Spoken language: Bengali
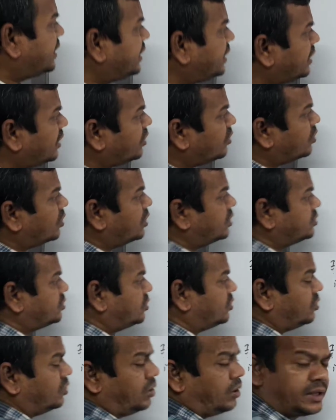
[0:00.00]
নির্ণয় করার জন্য
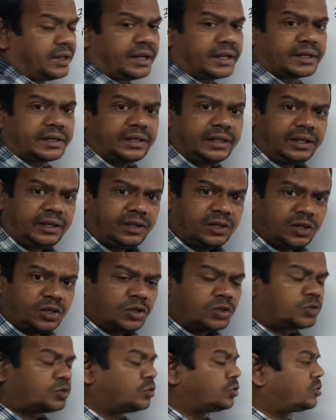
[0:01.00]
আমাদের একটি
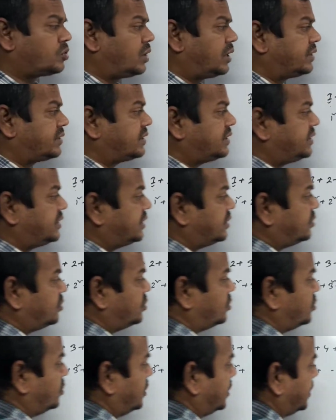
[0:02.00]
সূত্র আছে সেই
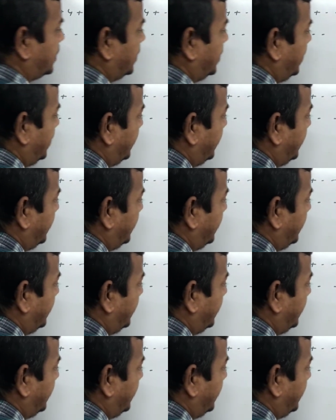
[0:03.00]
সূত্রটা কি